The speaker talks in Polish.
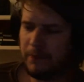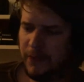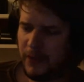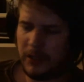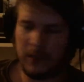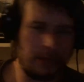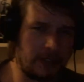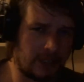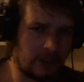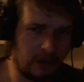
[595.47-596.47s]
wolę robić
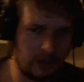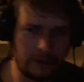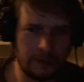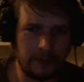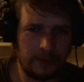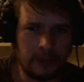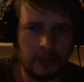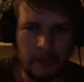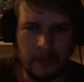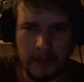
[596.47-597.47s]
alkohol
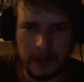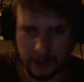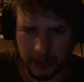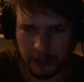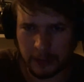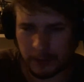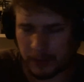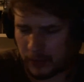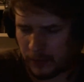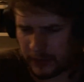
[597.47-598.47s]
domowymi metodami, żeby po
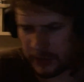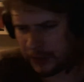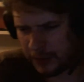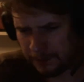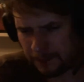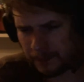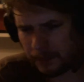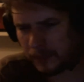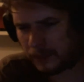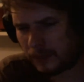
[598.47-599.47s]
prostu wiedzieć,
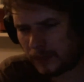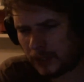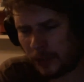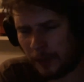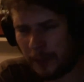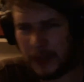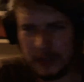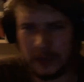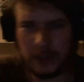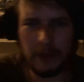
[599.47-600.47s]
co piję.
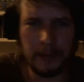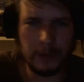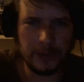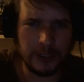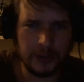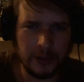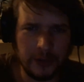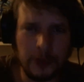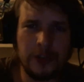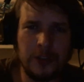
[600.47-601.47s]
Skoro mam już się czymś
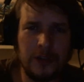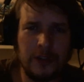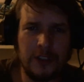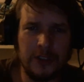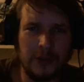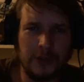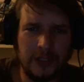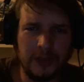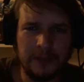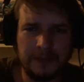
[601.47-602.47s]
truć, to wolę się truć
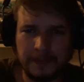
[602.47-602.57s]
tym,